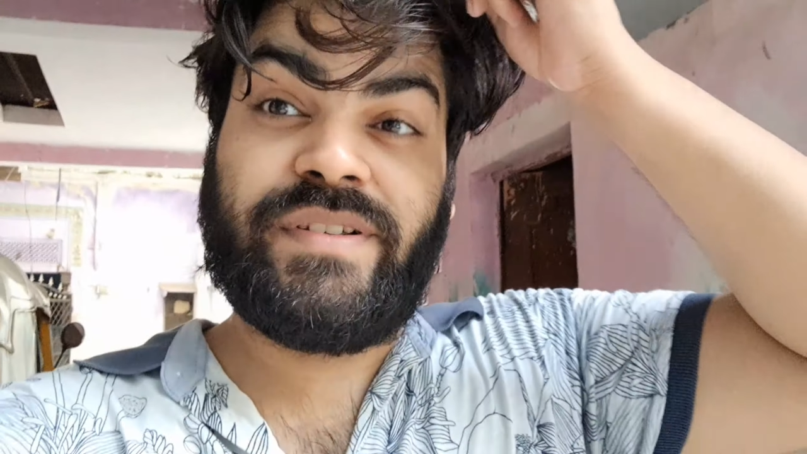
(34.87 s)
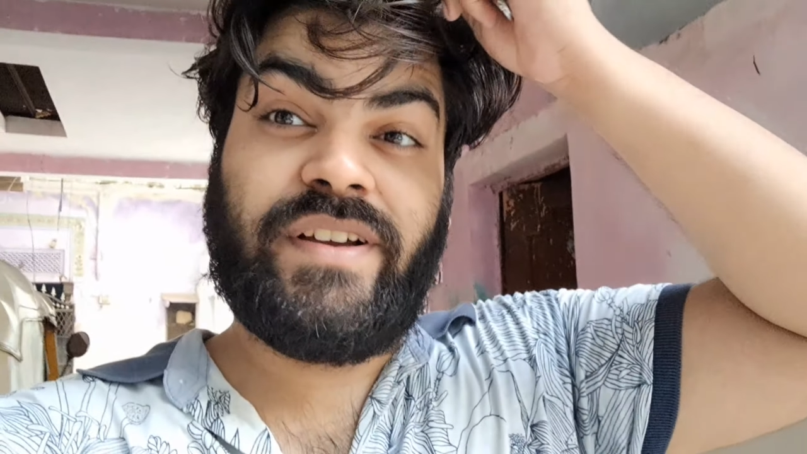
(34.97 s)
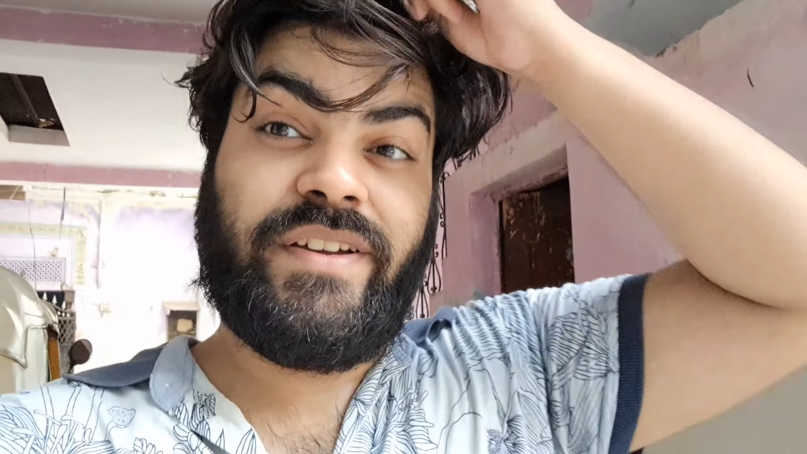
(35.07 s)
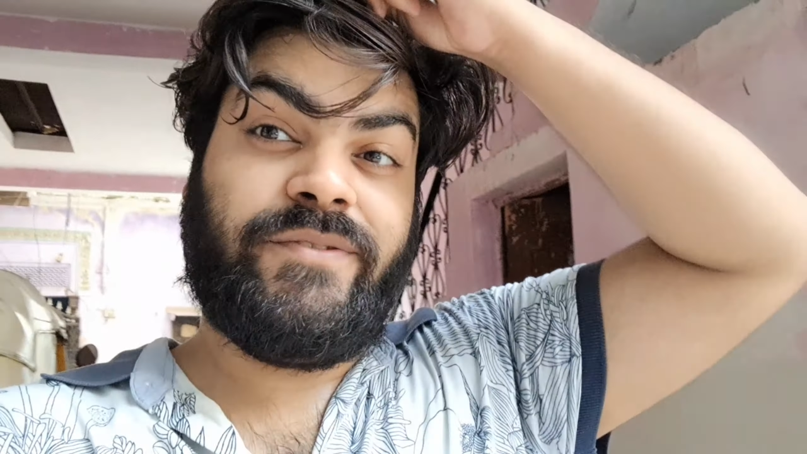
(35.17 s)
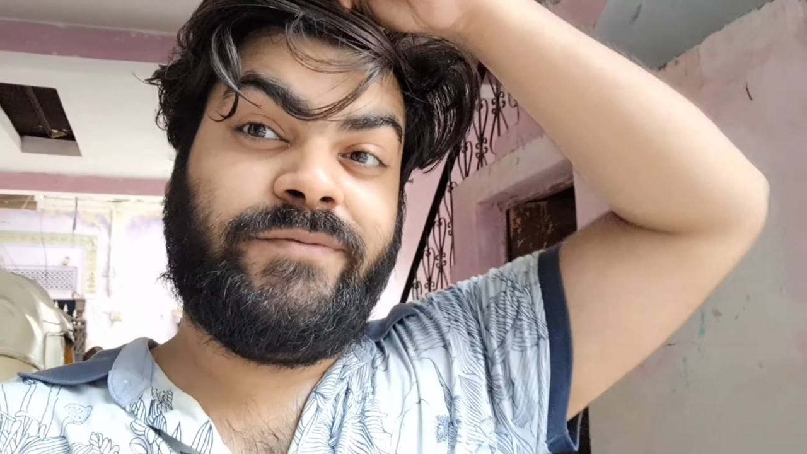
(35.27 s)
में से
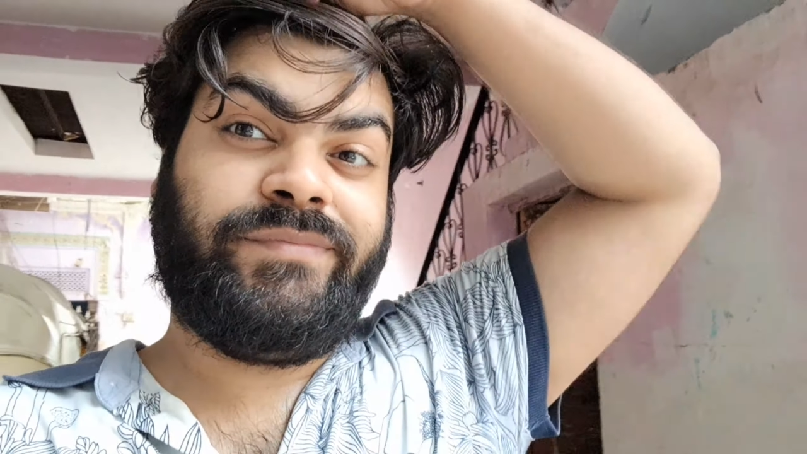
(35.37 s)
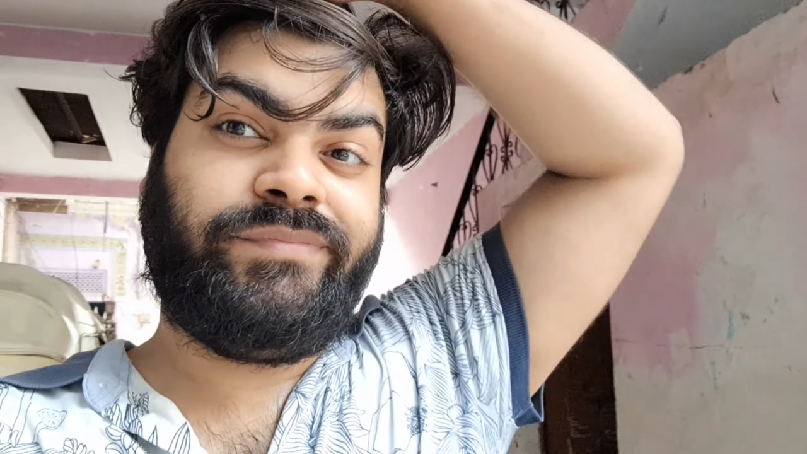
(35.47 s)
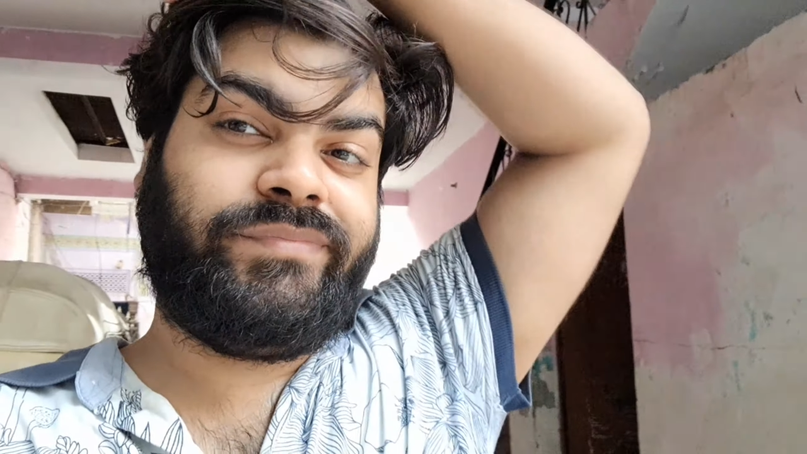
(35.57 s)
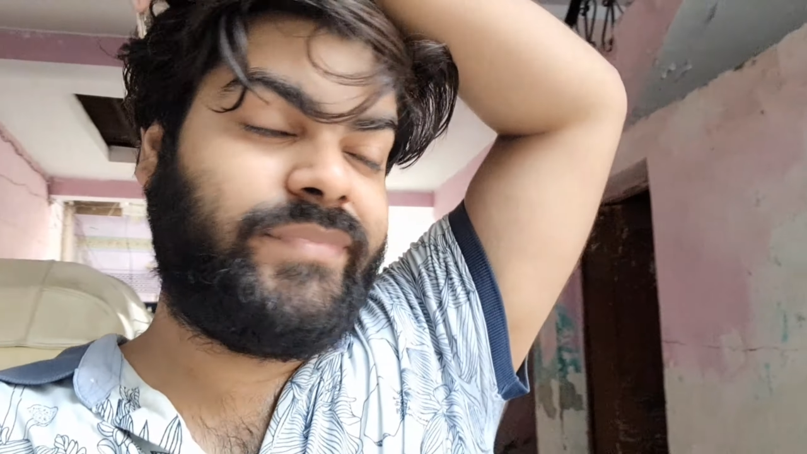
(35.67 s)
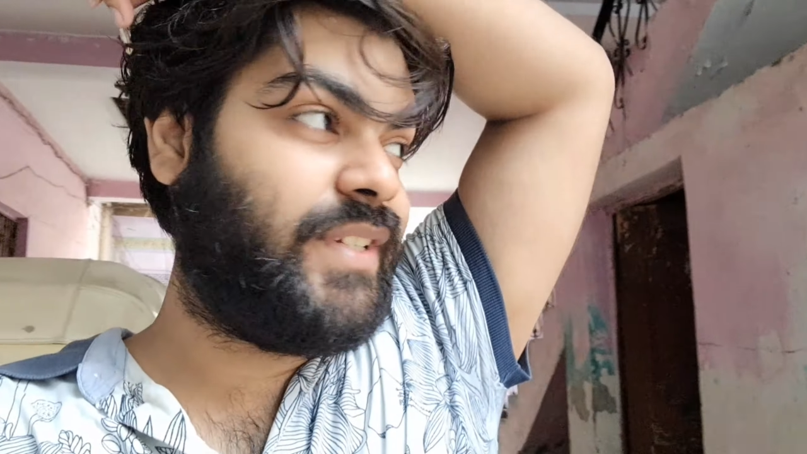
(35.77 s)
आया हूँ
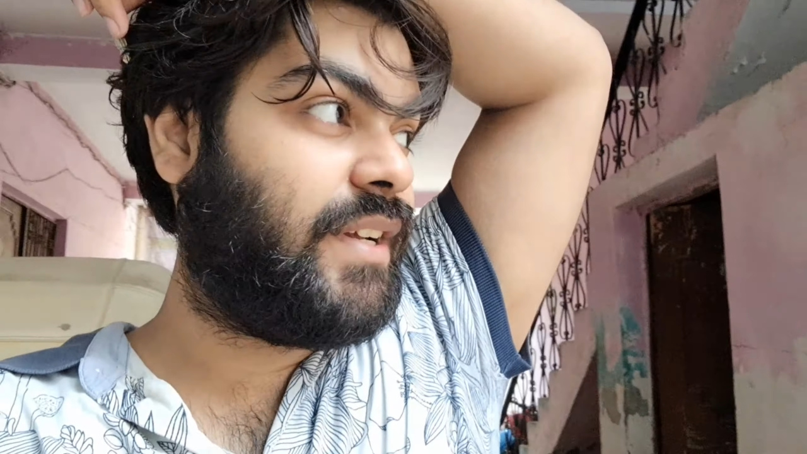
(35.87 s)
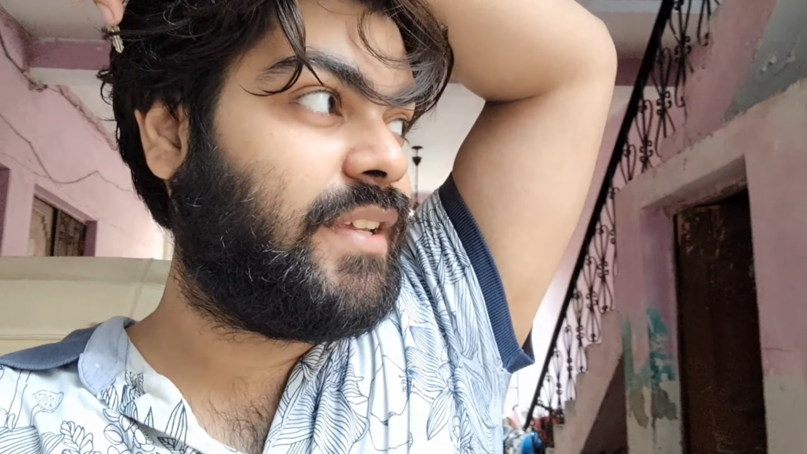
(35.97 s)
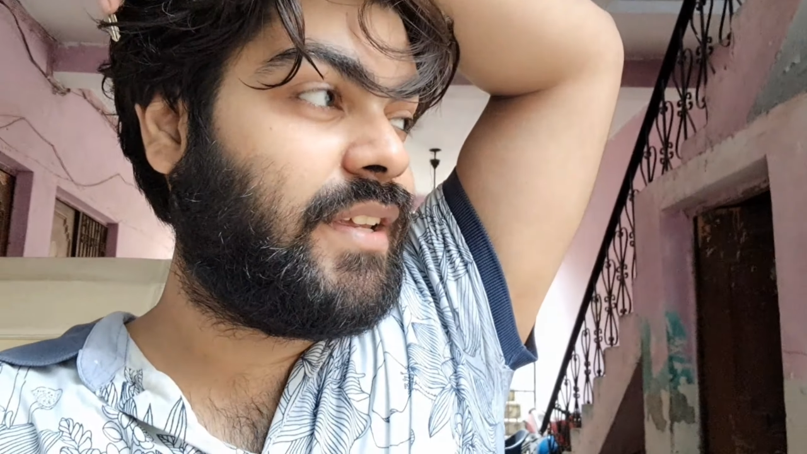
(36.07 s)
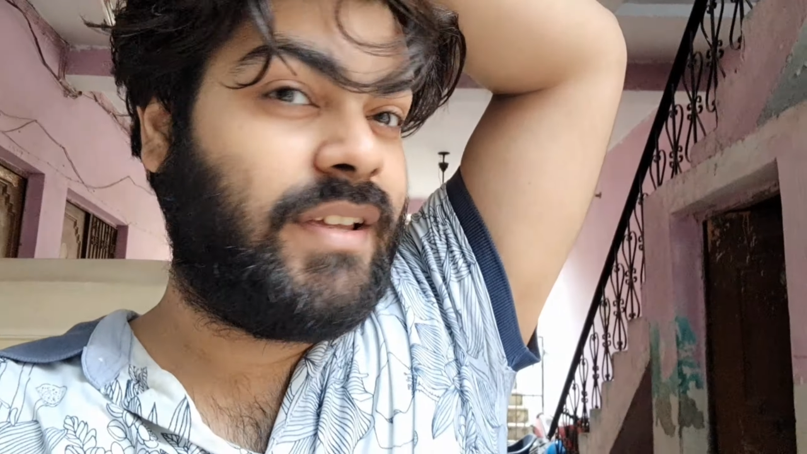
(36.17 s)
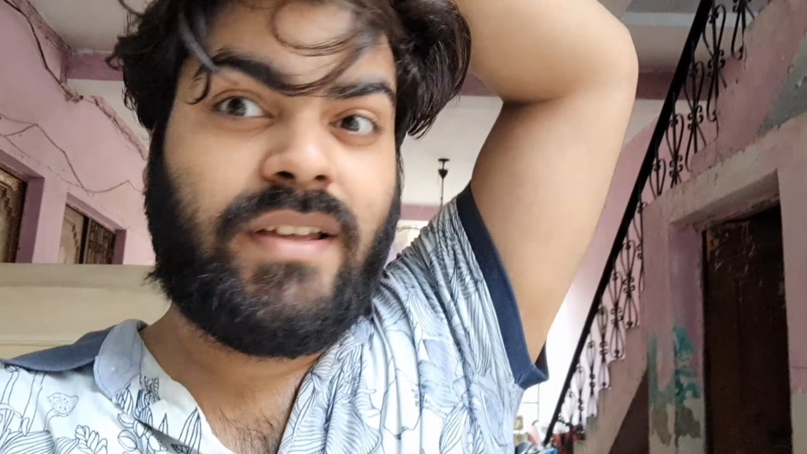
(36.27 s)
ठीक है जी